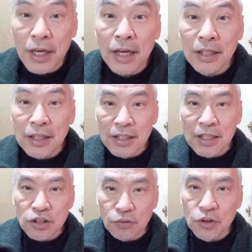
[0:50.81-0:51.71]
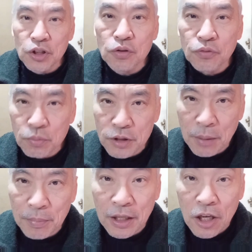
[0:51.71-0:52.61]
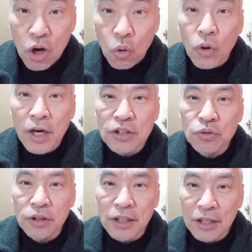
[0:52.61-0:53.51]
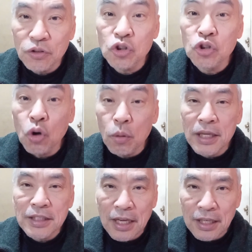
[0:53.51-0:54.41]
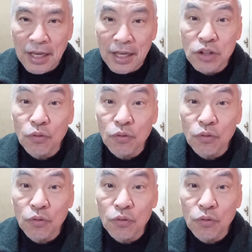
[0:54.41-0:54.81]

E aqui nesse vídeo vamos saber o resultado sobre essa enquete.